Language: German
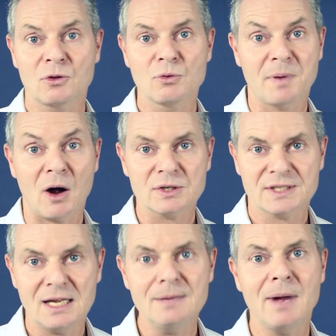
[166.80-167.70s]
du
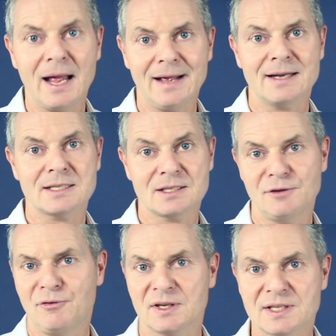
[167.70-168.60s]
brauchst immer erst
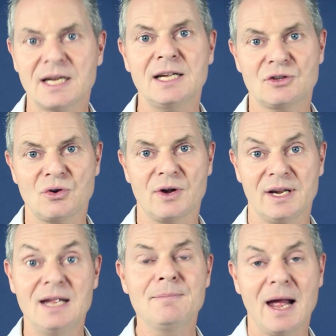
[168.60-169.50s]
die
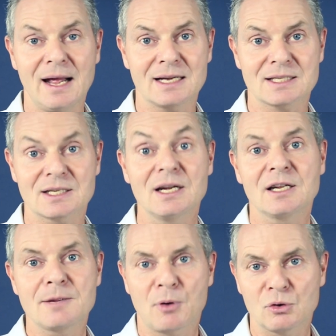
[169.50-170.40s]
Vertretungen, immer erst
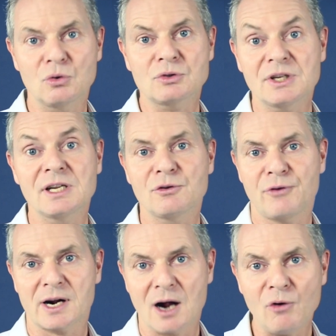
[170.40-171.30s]
die Produkte, die du
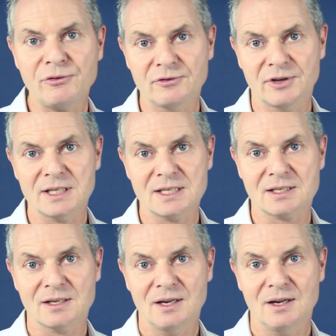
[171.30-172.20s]
verkaufen
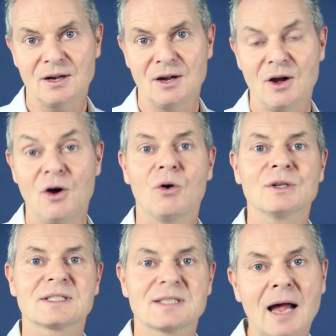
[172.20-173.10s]
willst,
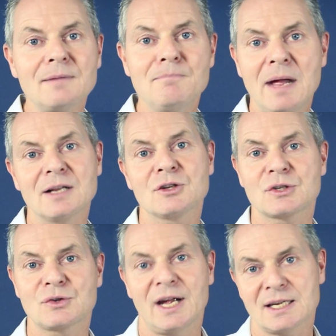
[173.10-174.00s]
und dann
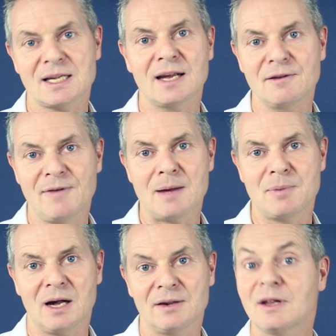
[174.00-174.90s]
meldest du erst ein
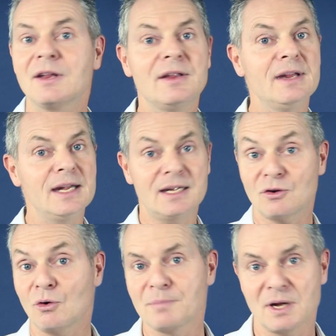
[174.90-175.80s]
Gewerbe an,
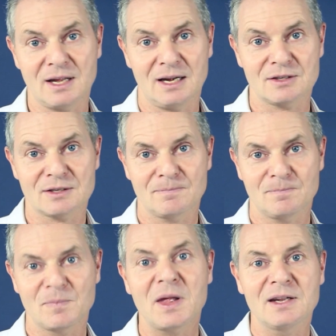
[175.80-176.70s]
nicht umgekehrt.
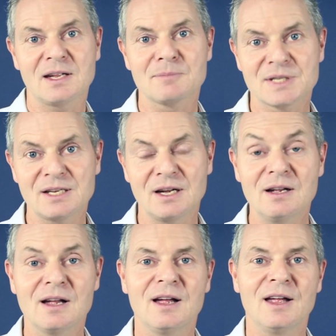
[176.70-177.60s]
In dem
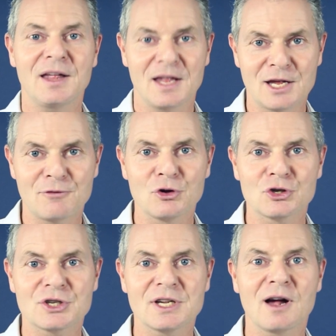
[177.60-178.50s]
Sinne, ich
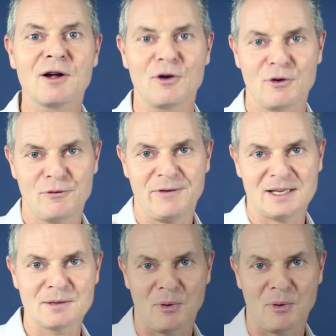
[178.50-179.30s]
wünsche dir fette